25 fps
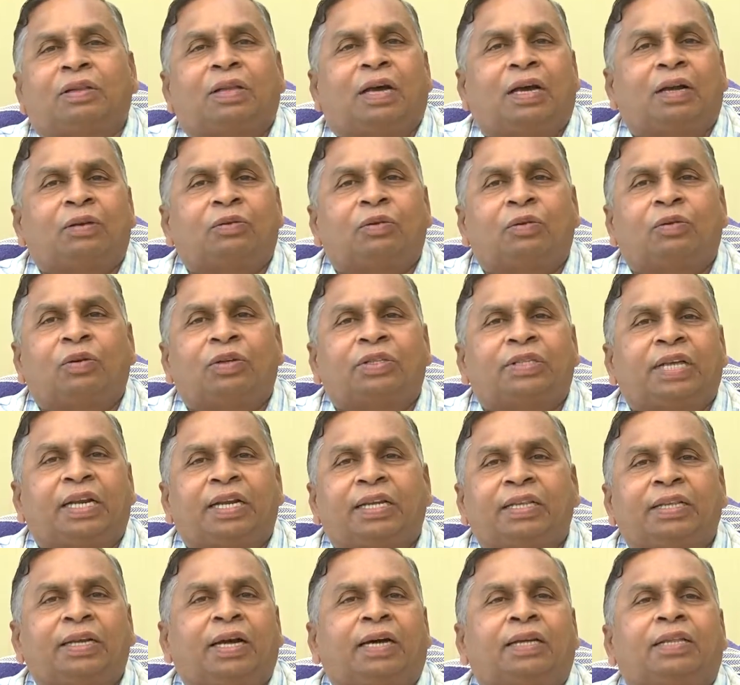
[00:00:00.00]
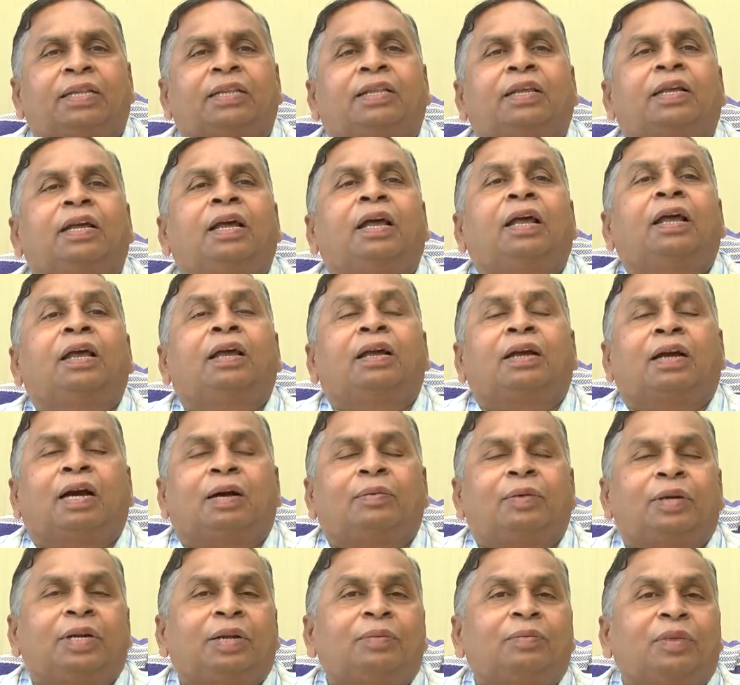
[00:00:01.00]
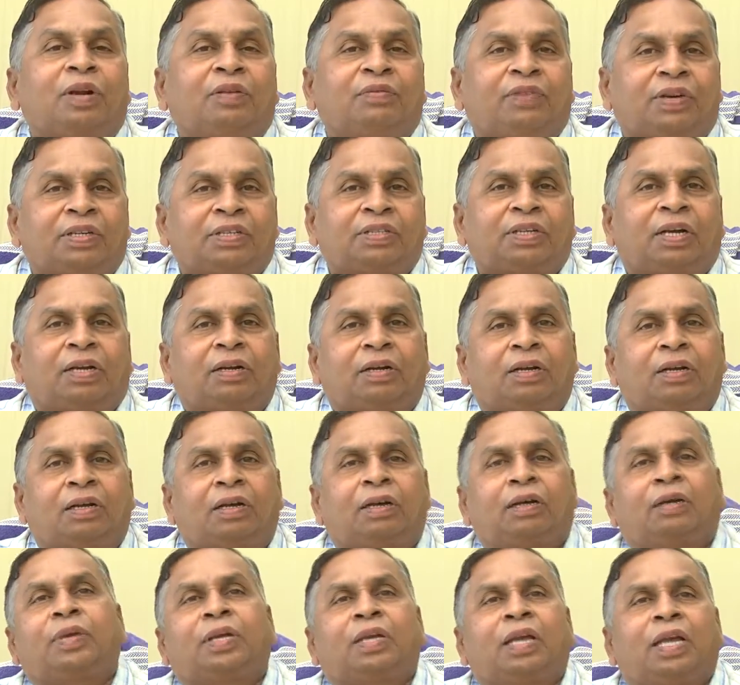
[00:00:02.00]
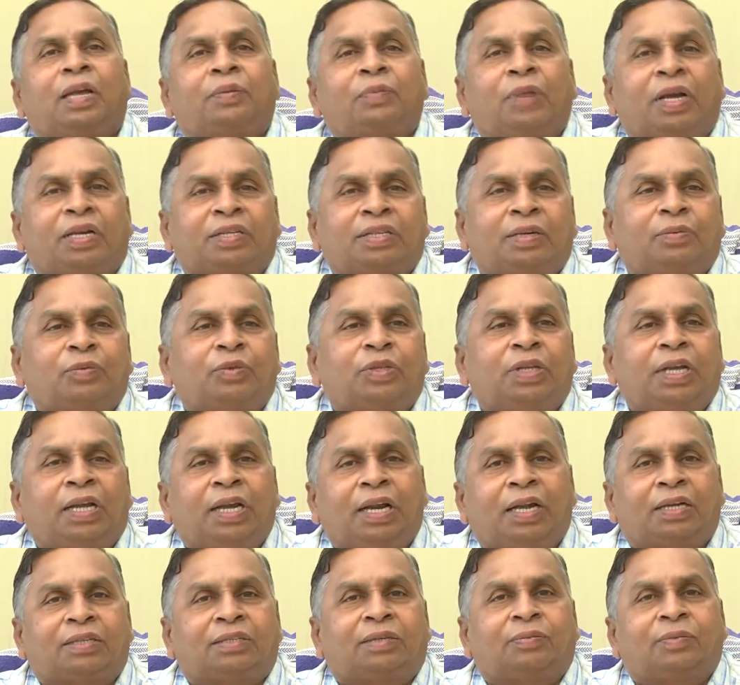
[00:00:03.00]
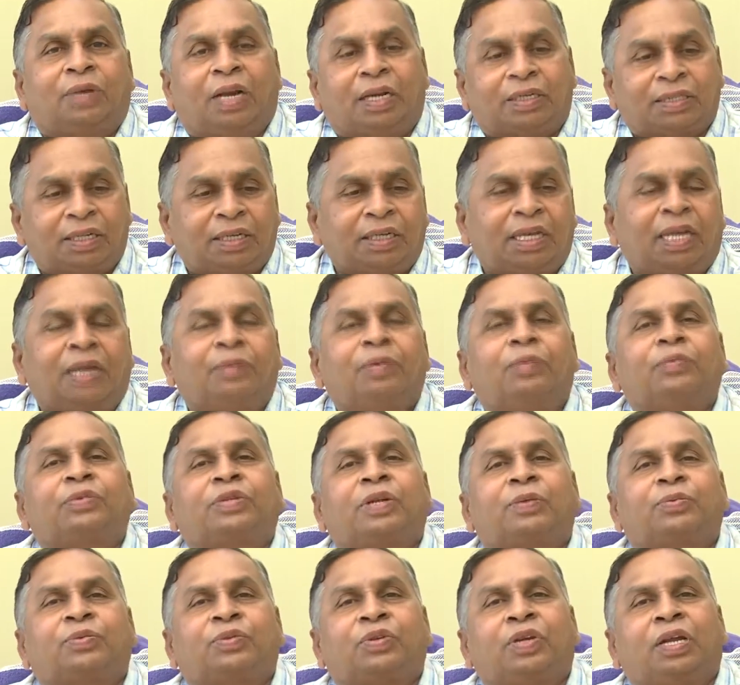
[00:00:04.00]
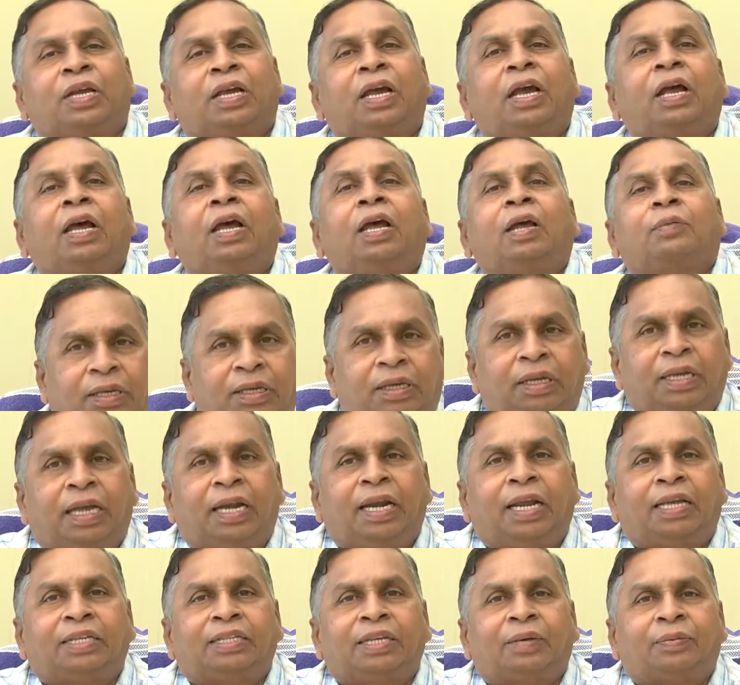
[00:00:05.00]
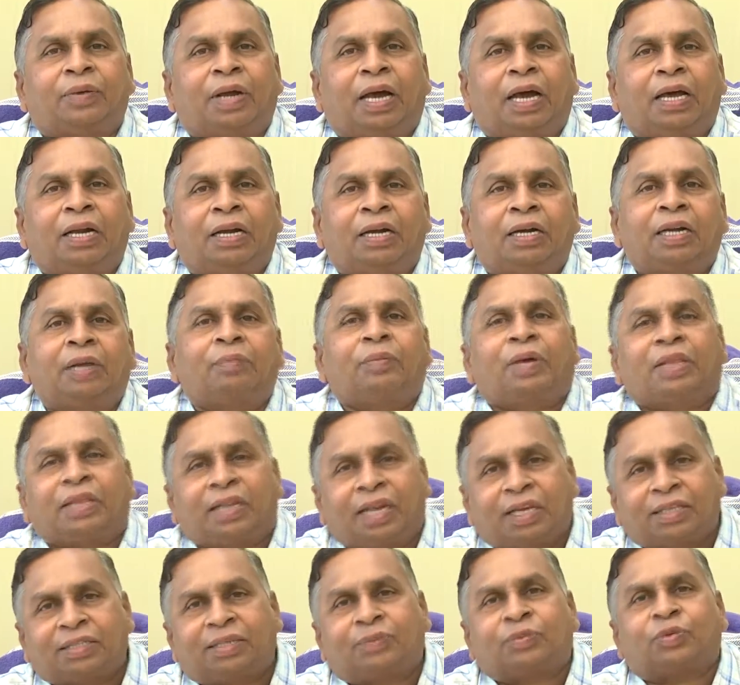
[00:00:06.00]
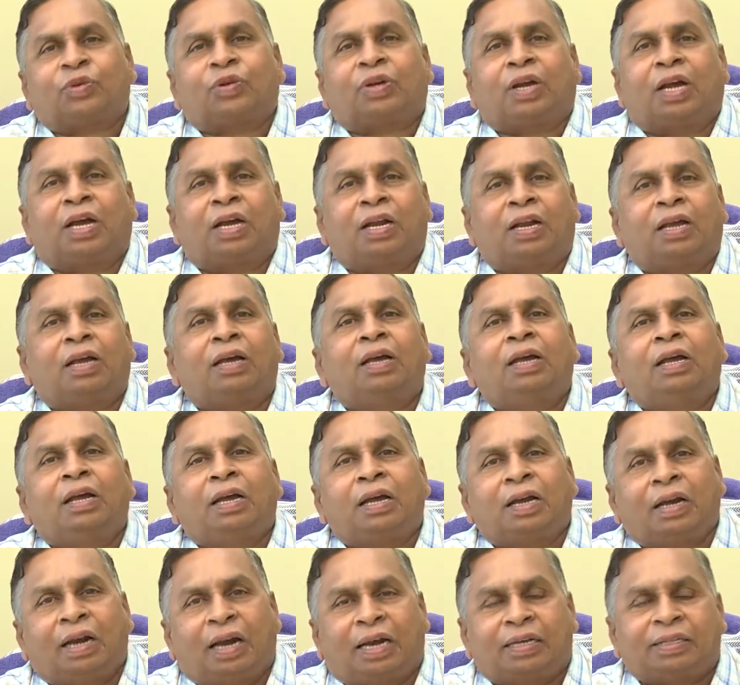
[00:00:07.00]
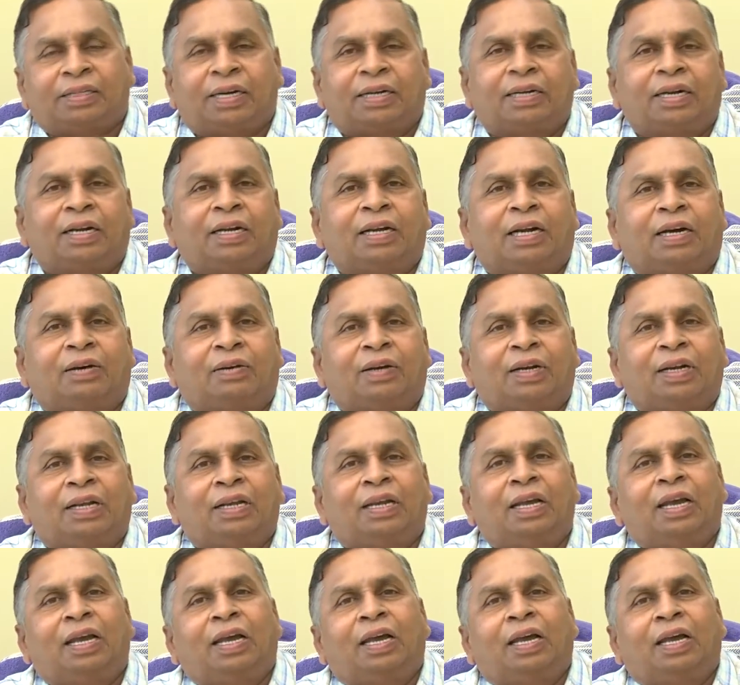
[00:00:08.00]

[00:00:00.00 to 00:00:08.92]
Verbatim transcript: అనుకోకుండా జరిగింది కాదు కాబట్టి మన ఫస్ట్ మీకు ఏం లక్ష్యం ఉంది ఈ లక్ష్యం లక్ష్యంకి ఏమేమి స్టెప్స్ ఉన్నాయి ఇయర్లీ ఎగ్జామ్ రాయాలంటే మంత్లీ ఎగ్జామ్స్కు రాయాలా క్లాస్ అటెండ్ కావాలి